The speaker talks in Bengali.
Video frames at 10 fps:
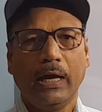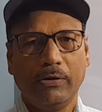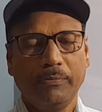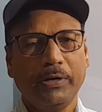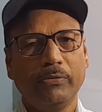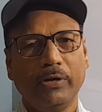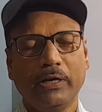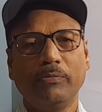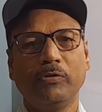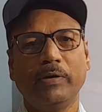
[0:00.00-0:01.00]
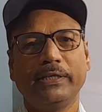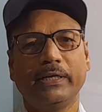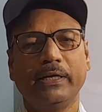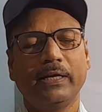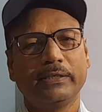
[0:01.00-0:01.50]
হ্যালো এভরিয়ান ওয়েলকাম টু মাই
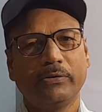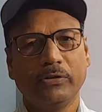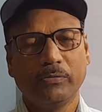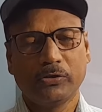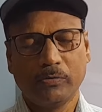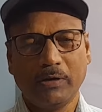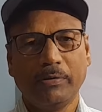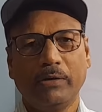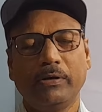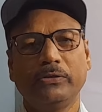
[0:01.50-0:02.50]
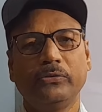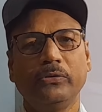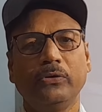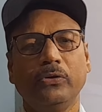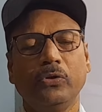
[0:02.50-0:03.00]
চ্যানেল আশা করি তোমরা সবাই ভালো আছো
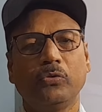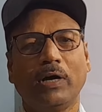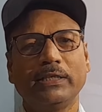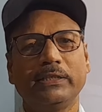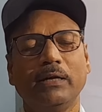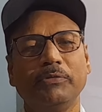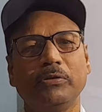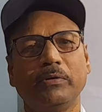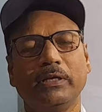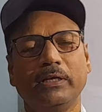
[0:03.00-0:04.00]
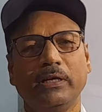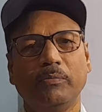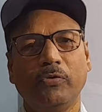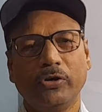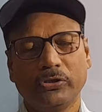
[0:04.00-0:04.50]
তো আজকে আমি তোমাদেরকে
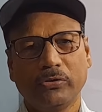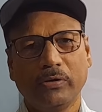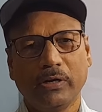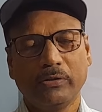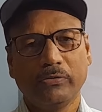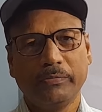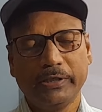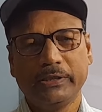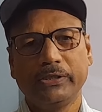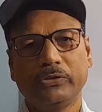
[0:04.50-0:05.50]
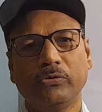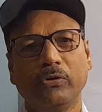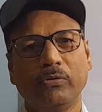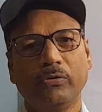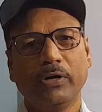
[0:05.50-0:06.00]
বয়স সংক্রান্ত বেশ কিছু
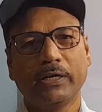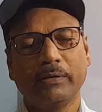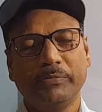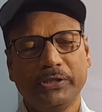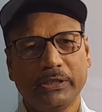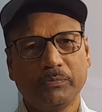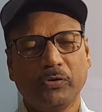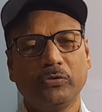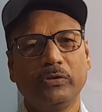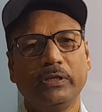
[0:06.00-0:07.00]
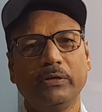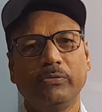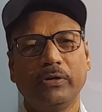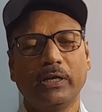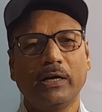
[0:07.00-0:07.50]
অঙ্ক একটা বিশেষ পদ্ধতিতে
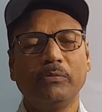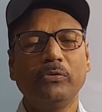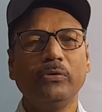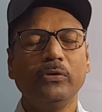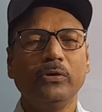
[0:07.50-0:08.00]
করে দেখাবো